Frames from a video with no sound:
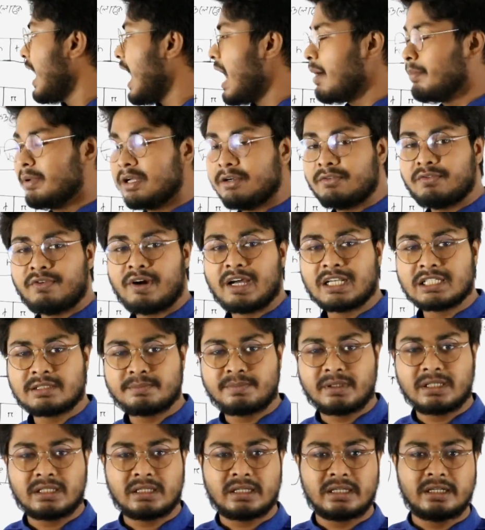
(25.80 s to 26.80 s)
আমার ফার্স্ট
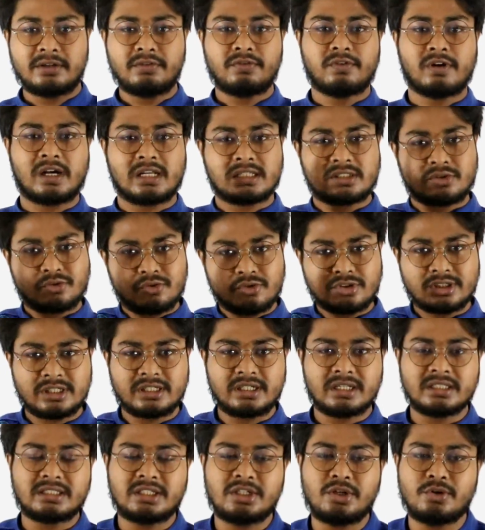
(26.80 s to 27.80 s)
পার্টের ফার্স্ট
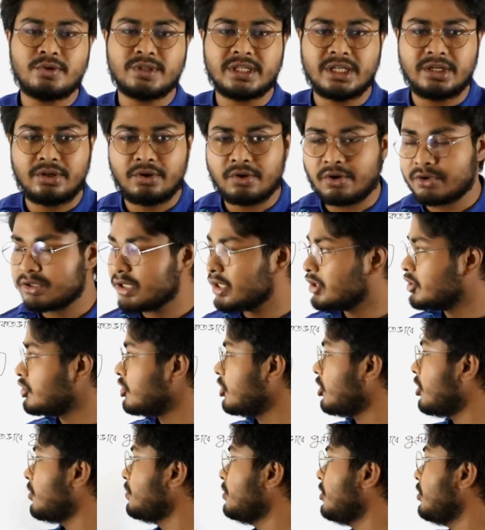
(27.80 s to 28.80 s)
কোশ্চেনটা ছিল কি ডটার
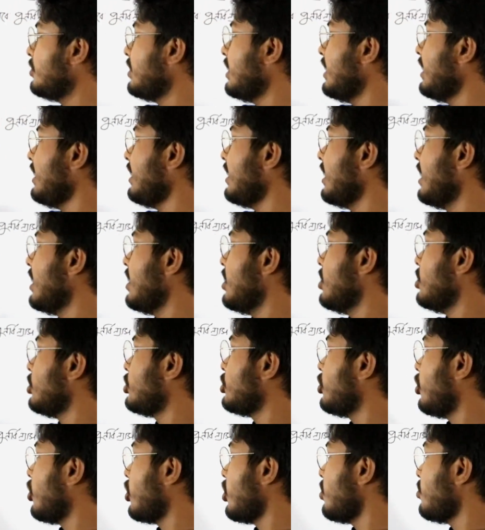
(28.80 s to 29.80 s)
শব্দটি
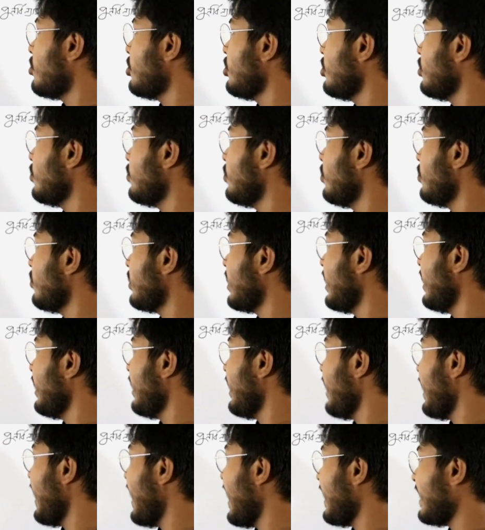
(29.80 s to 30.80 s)
স্বরবর্ণগুলোকে
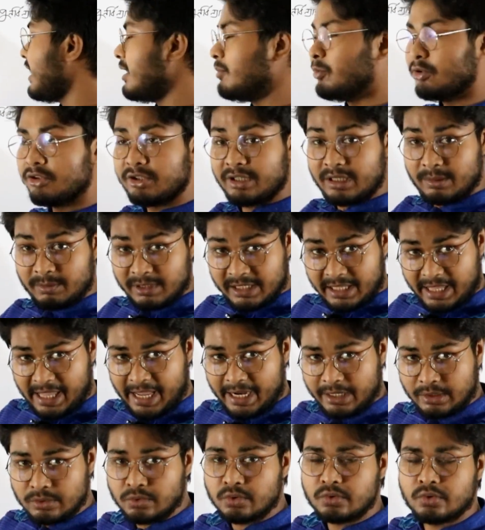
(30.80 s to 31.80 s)
একের মধ্যে মানে
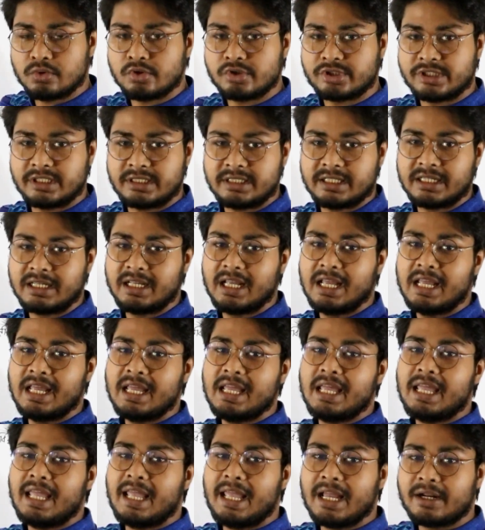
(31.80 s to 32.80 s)
এক নং কোশ্চেনটা
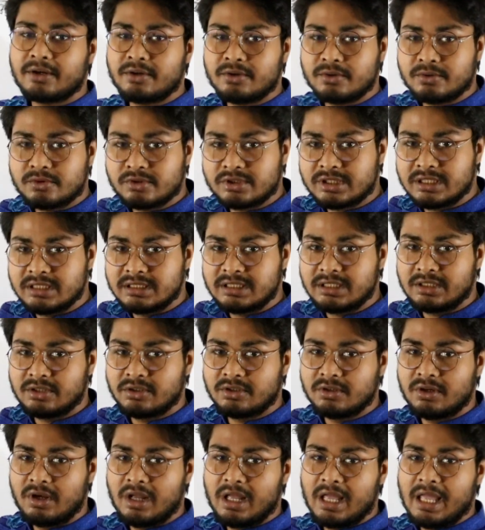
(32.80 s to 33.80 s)
এক নং কোশ্চেনে ছিল
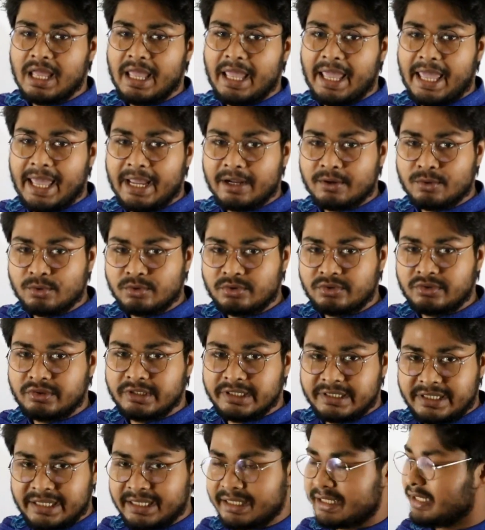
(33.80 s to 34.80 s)

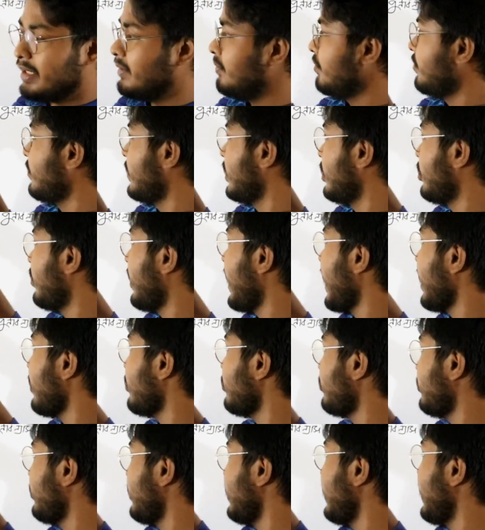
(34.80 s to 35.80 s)
একত্রে রেখে তো
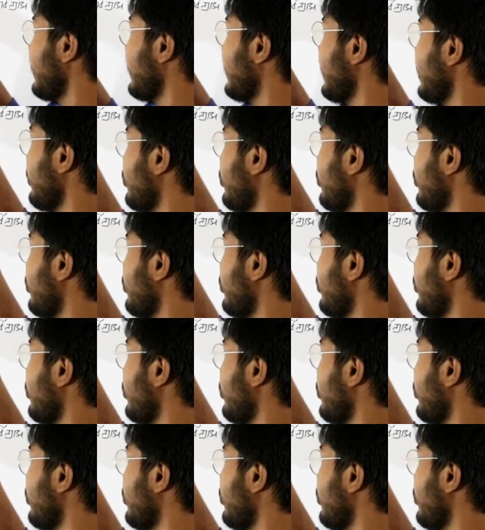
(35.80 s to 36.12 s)
একত্রে রেখে